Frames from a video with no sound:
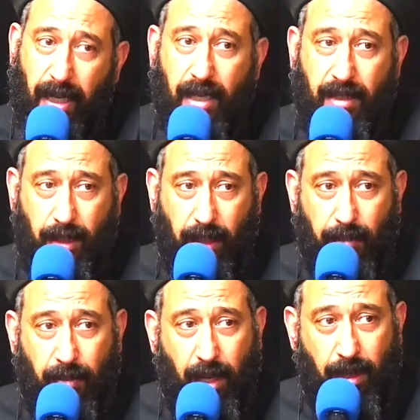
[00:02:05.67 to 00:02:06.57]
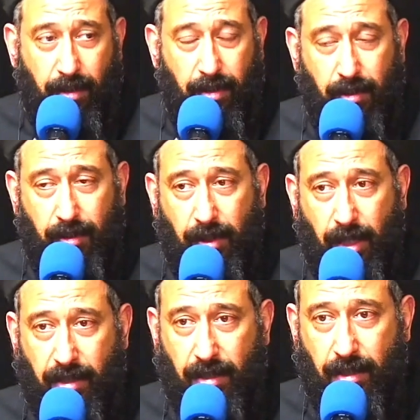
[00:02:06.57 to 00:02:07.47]
ده اجازه كامله
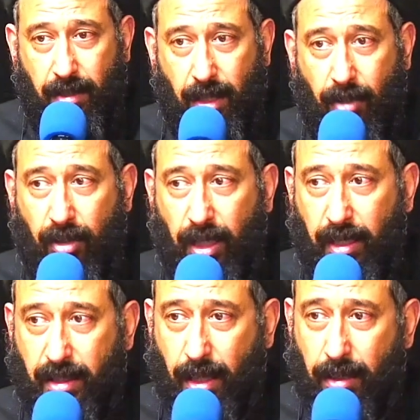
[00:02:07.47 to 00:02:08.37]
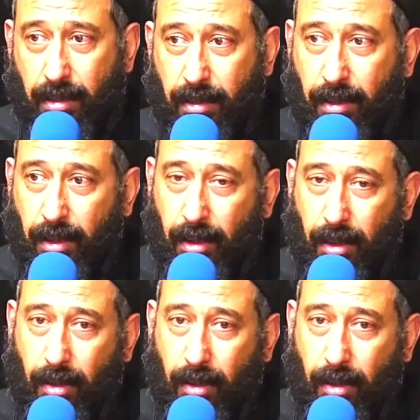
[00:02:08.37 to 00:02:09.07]
ناس تاخد اجازات